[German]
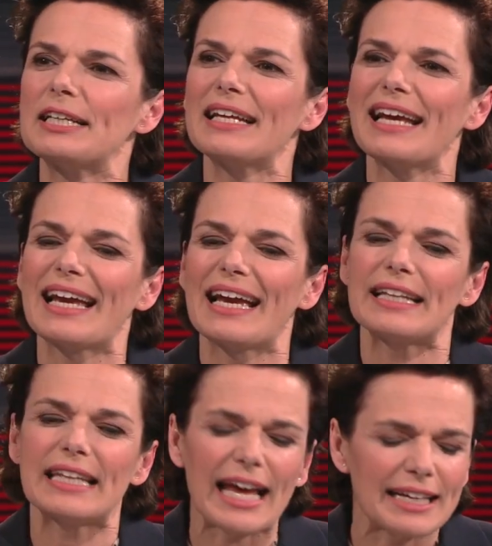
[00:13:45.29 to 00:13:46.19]
Pamela
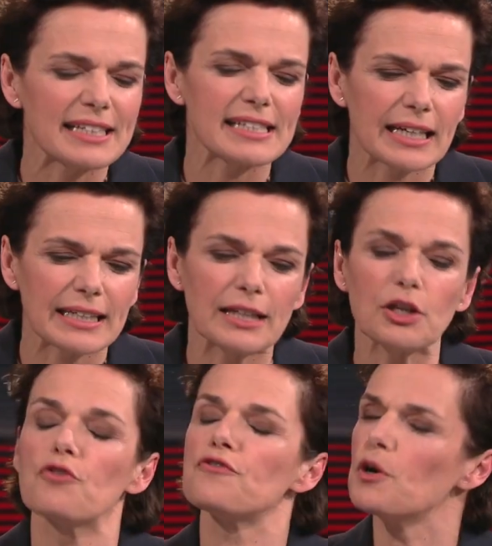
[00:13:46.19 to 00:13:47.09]
René Nein, ich sage Ihnen,
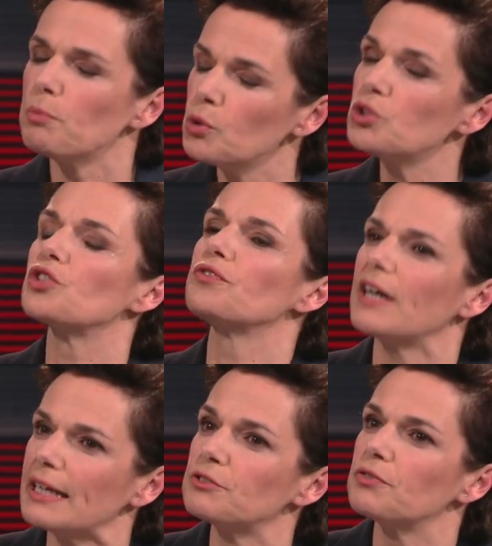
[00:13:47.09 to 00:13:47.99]
für Mut zur
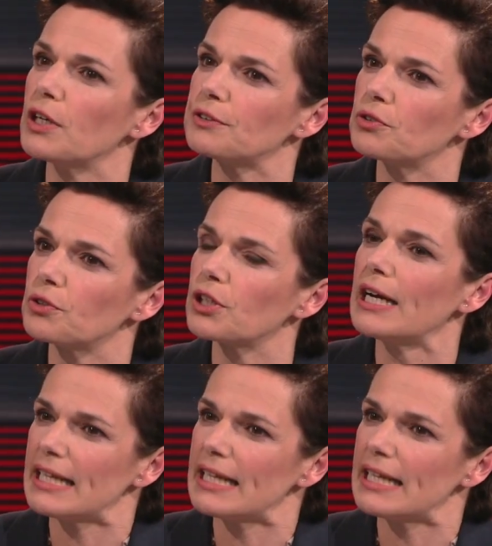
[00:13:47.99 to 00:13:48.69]
Verantwortung.